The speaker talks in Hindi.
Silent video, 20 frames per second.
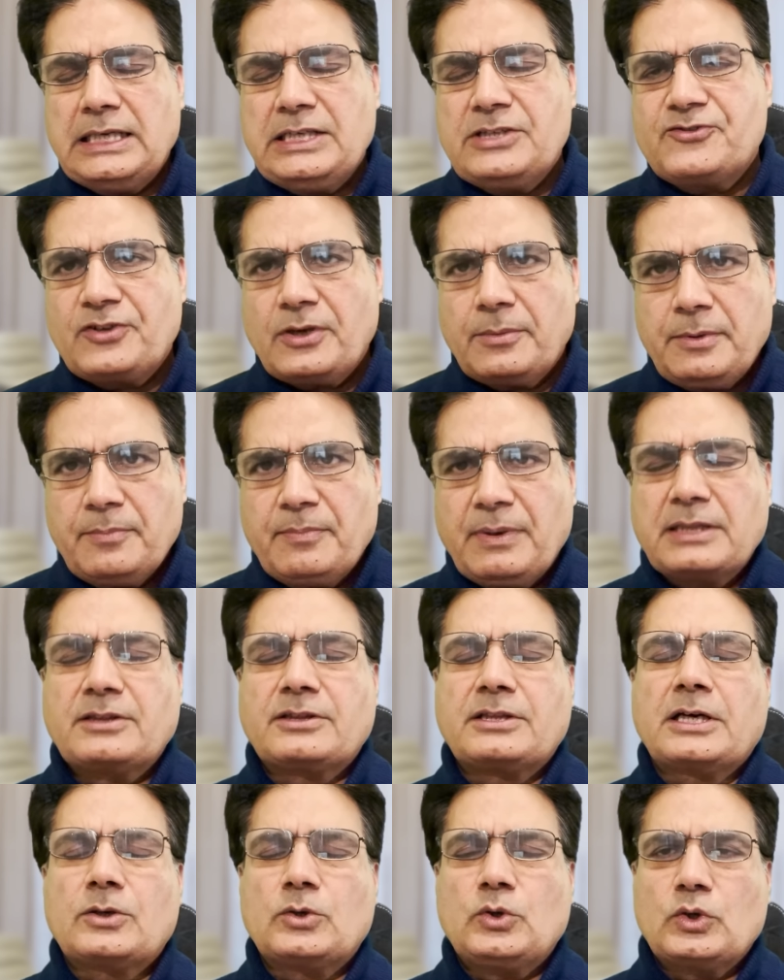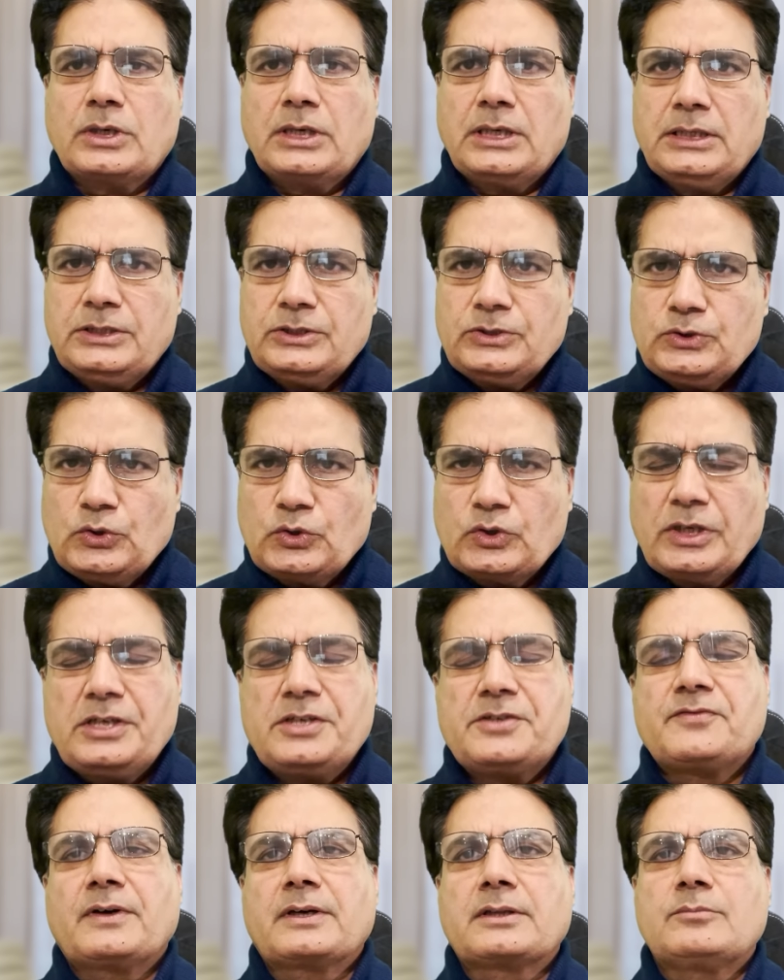इनसे भी बदतर होगा जो कि
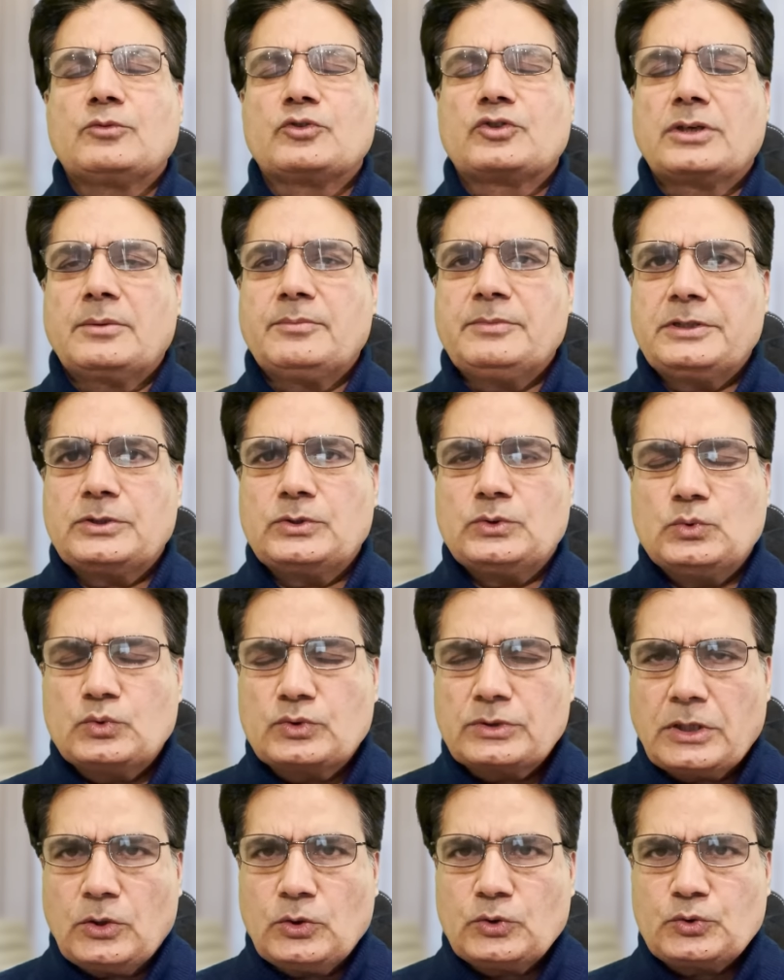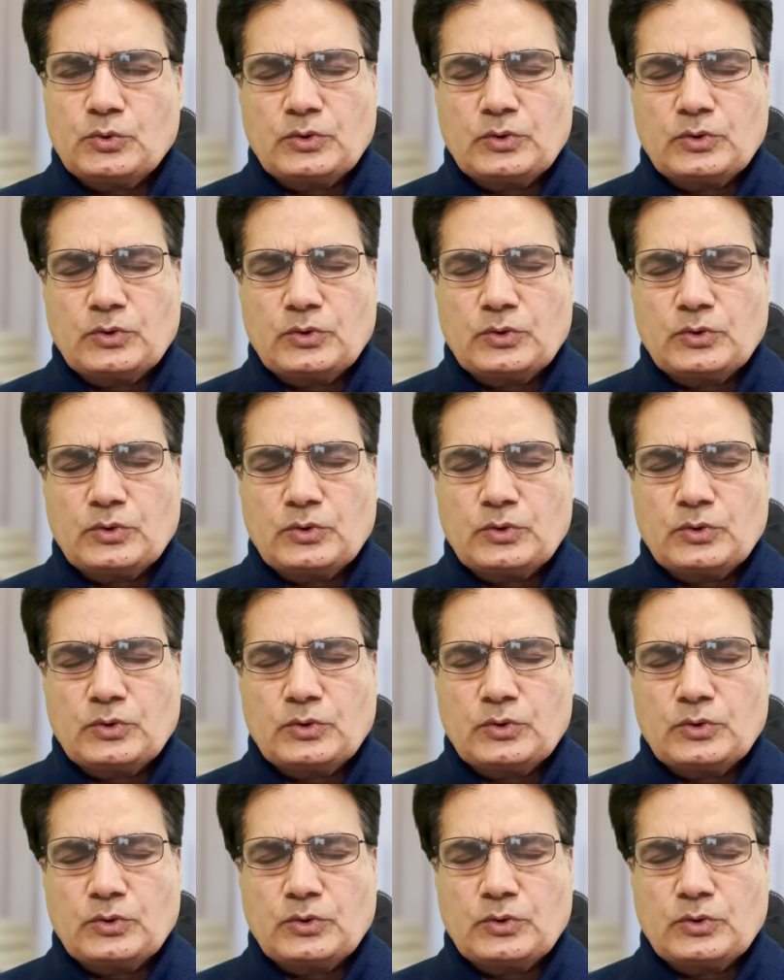इस वक्त मुस्लिम लीग नून का हो